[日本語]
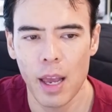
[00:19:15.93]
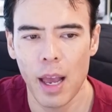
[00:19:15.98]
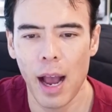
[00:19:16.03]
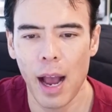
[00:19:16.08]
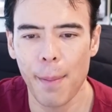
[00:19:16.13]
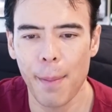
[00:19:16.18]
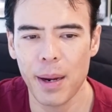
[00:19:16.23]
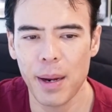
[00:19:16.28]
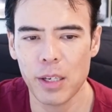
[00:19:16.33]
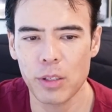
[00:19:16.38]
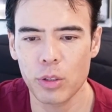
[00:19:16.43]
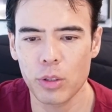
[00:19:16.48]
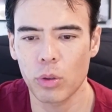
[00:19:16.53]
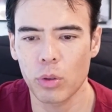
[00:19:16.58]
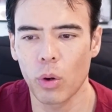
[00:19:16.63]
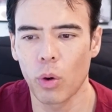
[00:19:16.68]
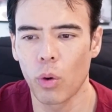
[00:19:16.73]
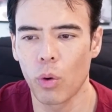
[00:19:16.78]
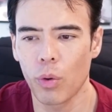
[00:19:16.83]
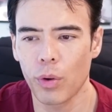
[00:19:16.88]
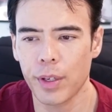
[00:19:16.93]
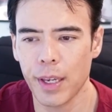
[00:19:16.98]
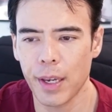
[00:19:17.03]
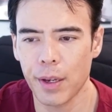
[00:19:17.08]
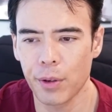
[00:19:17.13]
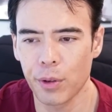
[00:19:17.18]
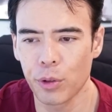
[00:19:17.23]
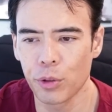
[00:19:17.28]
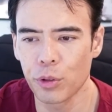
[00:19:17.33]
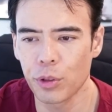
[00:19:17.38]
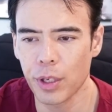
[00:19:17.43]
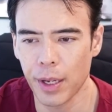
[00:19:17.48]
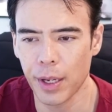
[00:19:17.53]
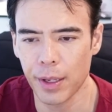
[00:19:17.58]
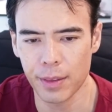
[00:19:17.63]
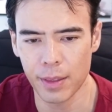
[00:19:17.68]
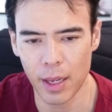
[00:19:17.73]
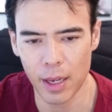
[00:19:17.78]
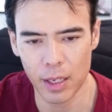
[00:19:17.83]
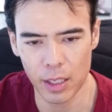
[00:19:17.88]
あまりちょっと恩恵を受け
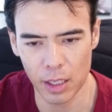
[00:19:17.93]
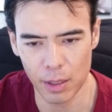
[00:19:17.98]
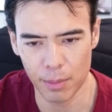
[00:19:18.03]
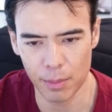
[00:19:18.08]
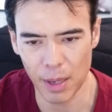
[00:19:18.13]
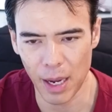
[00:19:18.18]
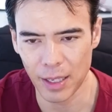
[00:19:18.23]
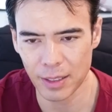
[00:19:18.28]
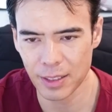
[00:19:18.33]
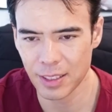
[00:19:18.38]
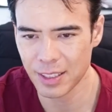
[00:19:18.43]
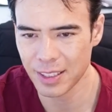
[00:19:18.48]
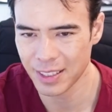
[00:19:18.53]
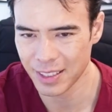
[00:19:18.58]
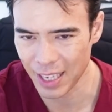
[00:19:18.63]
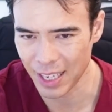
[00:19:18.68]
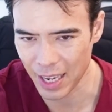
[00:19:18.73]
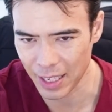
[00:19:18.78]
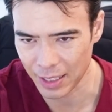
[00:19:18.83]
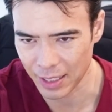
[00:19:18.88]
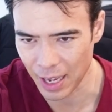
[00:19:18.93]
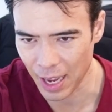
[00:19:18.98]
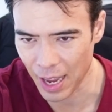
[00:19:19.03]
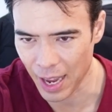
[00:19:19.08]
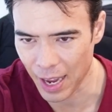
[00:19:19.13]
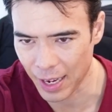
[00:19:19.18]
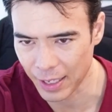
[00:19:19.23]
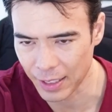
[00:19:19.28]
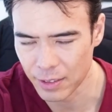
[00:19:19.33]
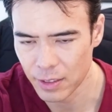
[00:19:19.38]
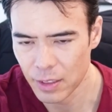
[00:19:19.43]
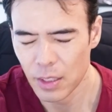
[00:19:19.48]
ていません。はい。